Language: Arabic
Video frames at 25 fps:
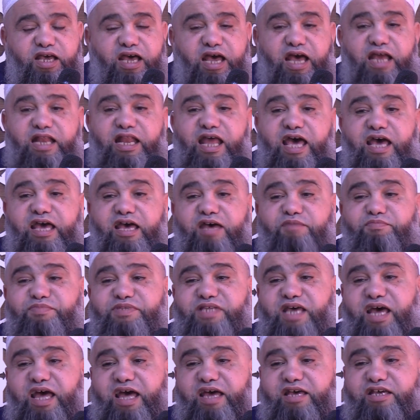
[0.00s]
هل
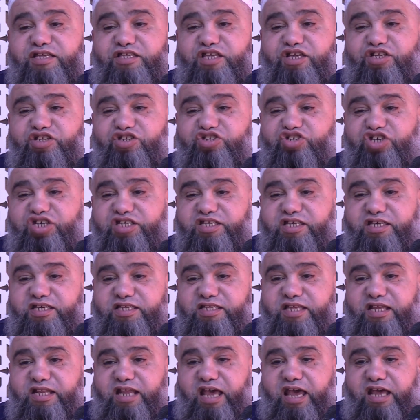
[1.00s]
أقمت عقدا
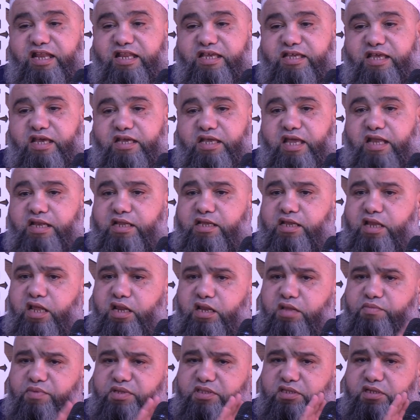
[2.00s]
جديدا عليها قال لي لا
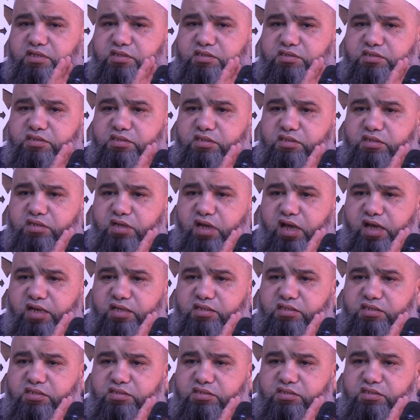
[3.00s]
لا ما درتش
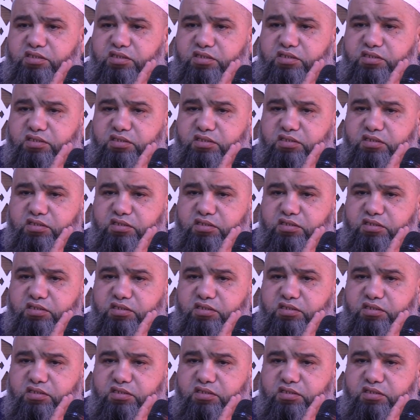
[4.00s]
عقد جديد